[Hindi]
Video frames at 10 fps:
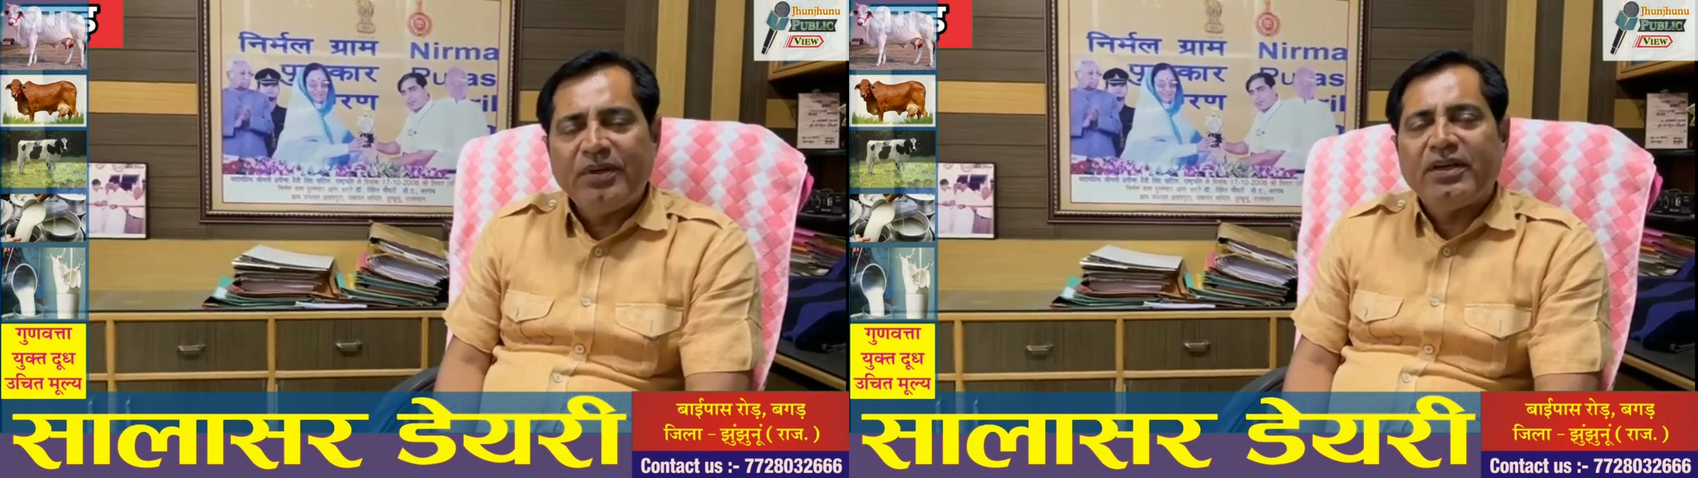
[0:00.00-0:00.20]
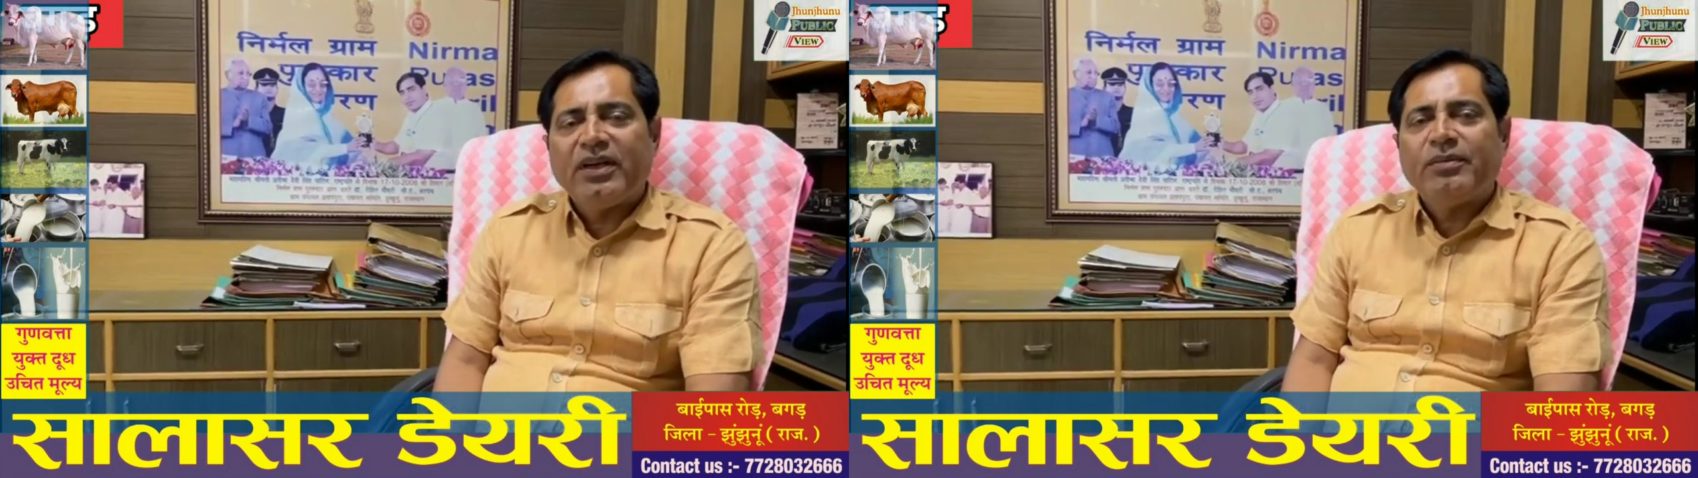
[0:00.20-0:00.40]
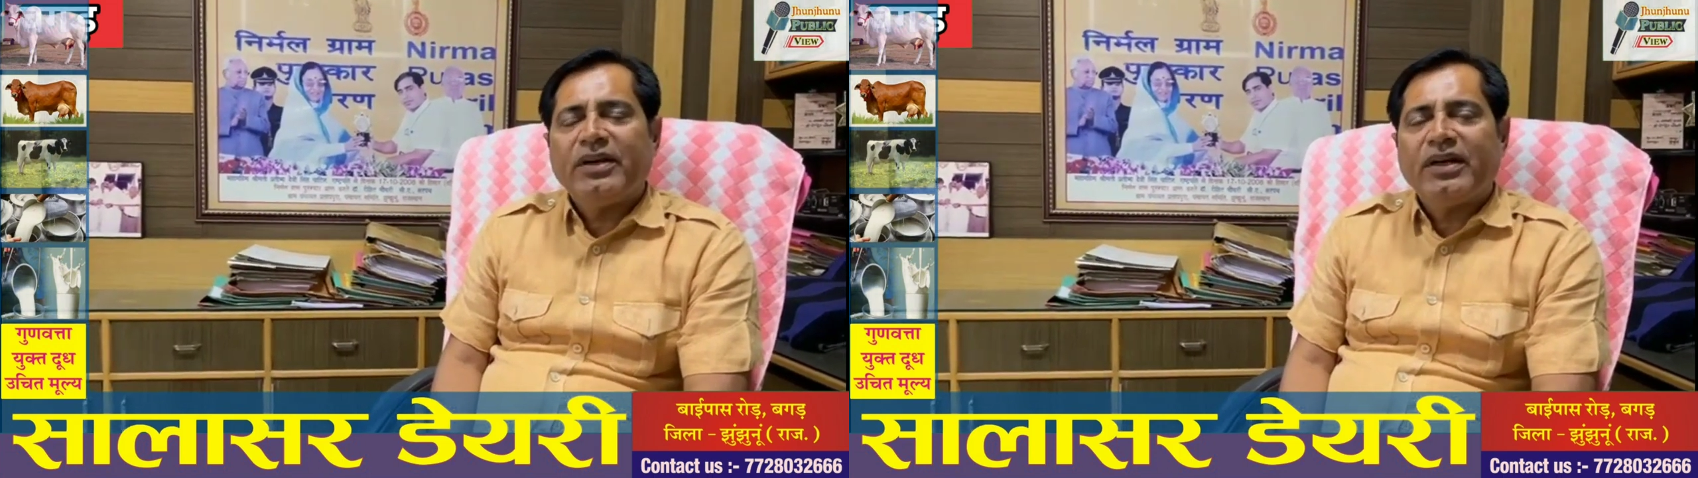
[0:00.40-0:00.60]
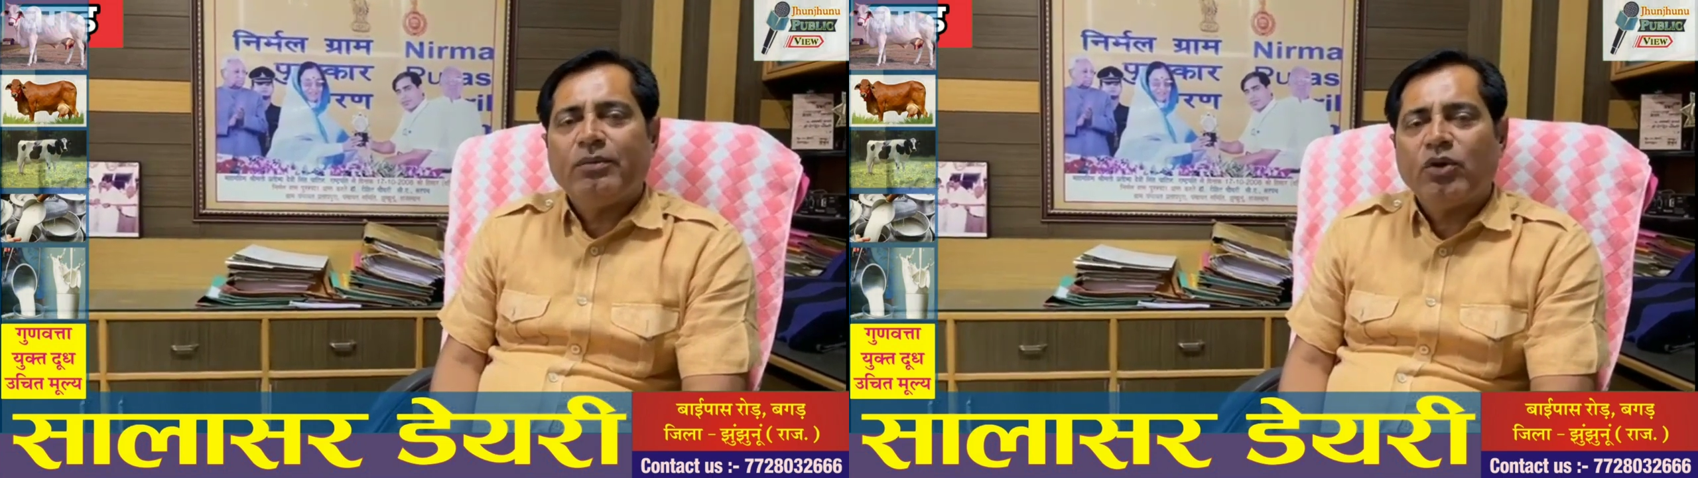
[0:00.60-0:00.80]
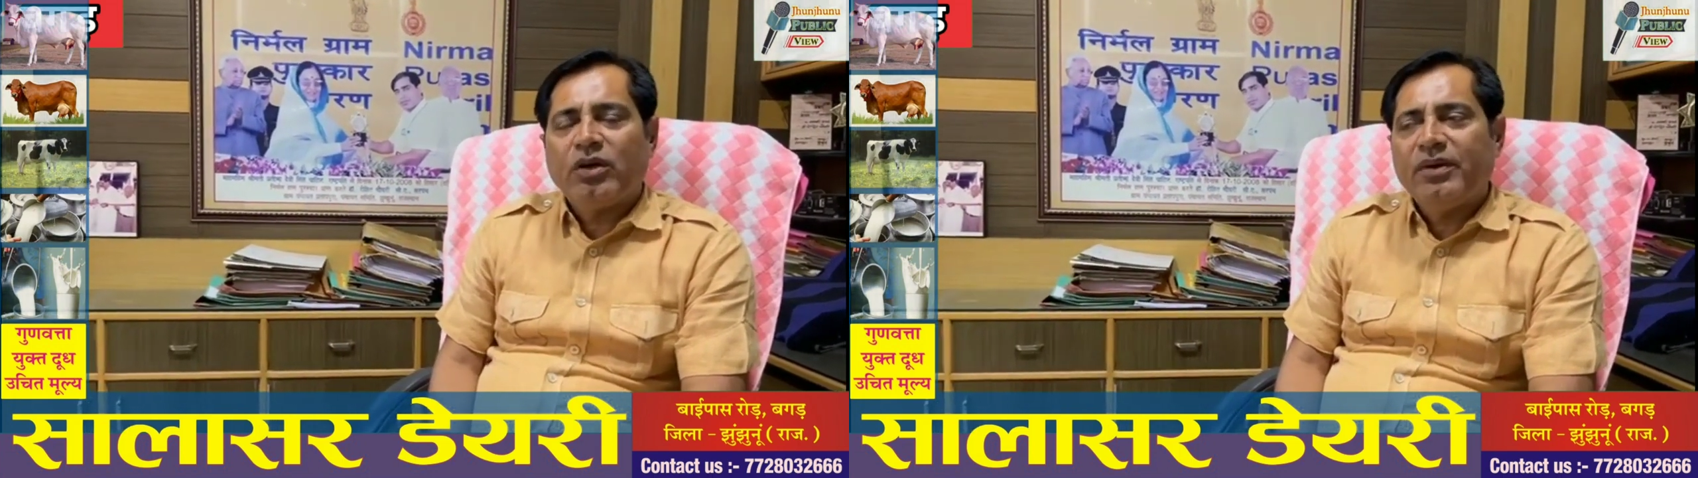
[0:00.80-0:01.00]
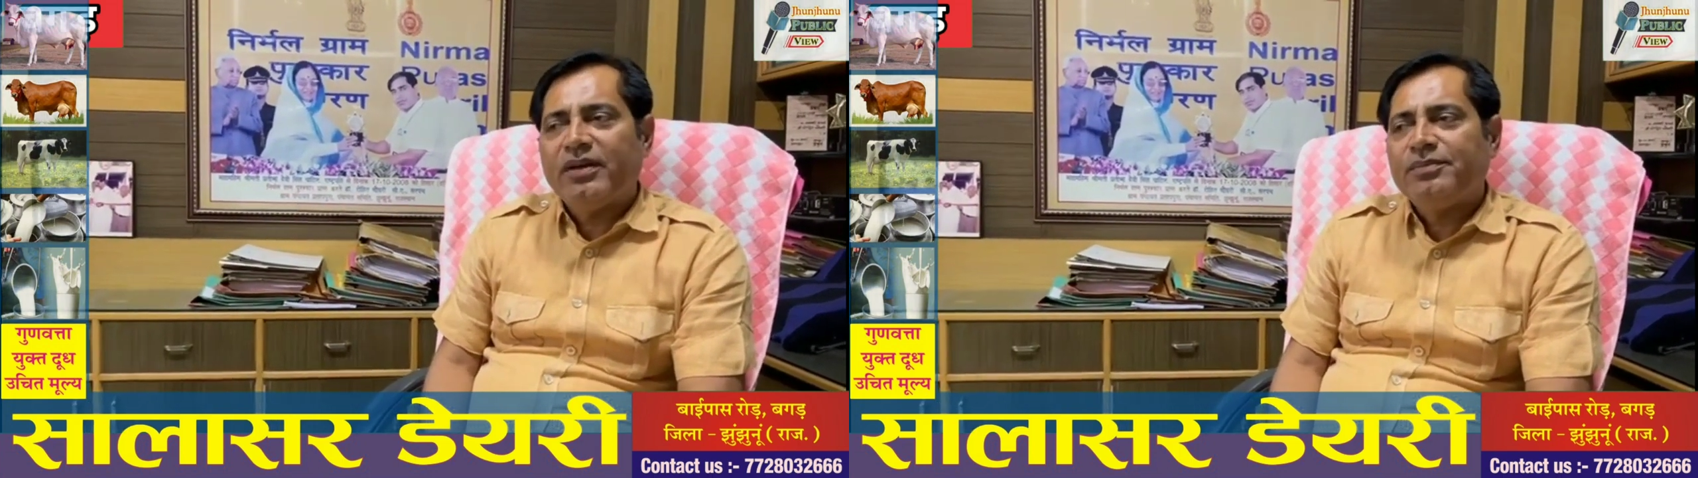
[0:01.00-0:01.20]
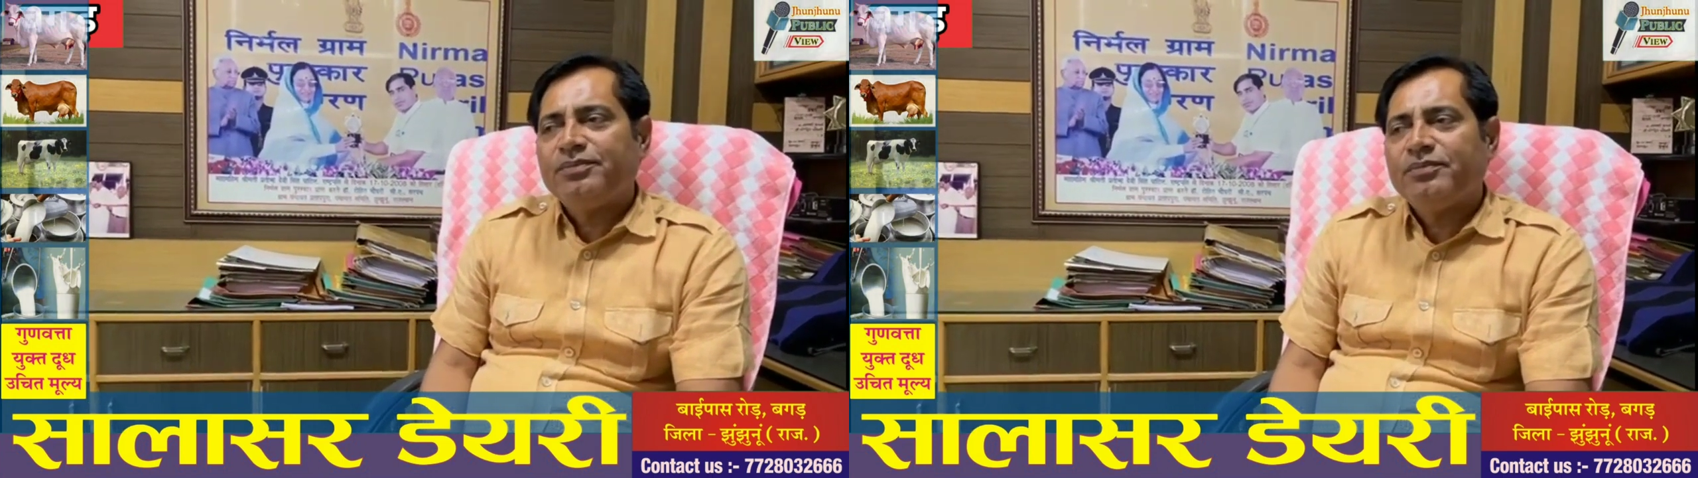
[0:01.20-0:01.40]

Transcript: भी काम करने का मौका मिला